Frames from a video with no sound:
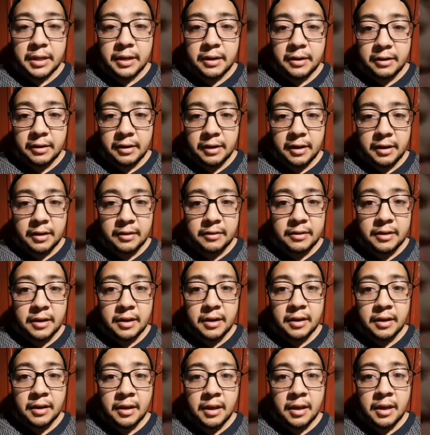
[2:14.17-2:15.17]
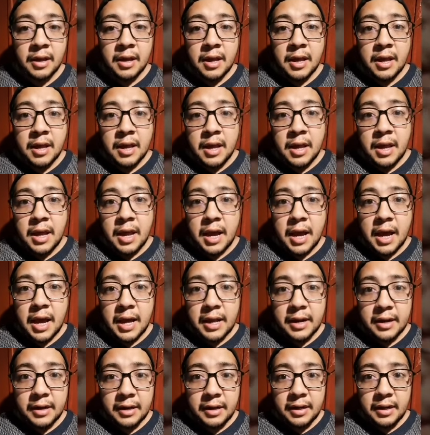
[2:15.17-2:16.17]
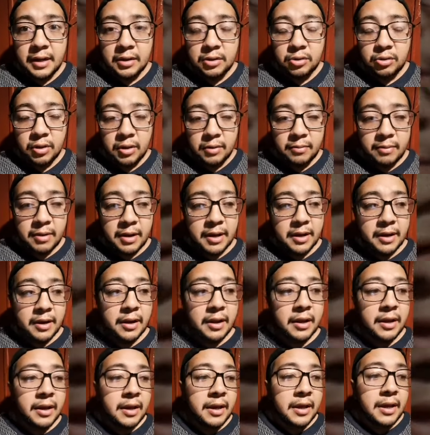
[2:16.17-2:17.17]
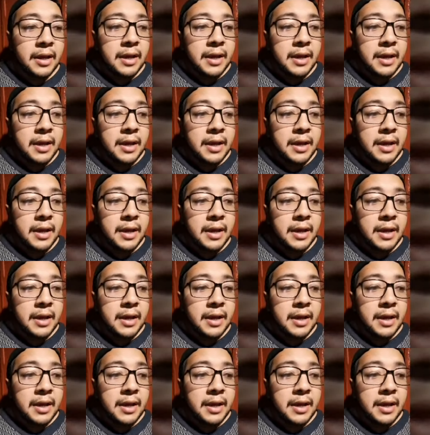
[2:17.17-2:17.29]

en regresar a Renato Ibarra.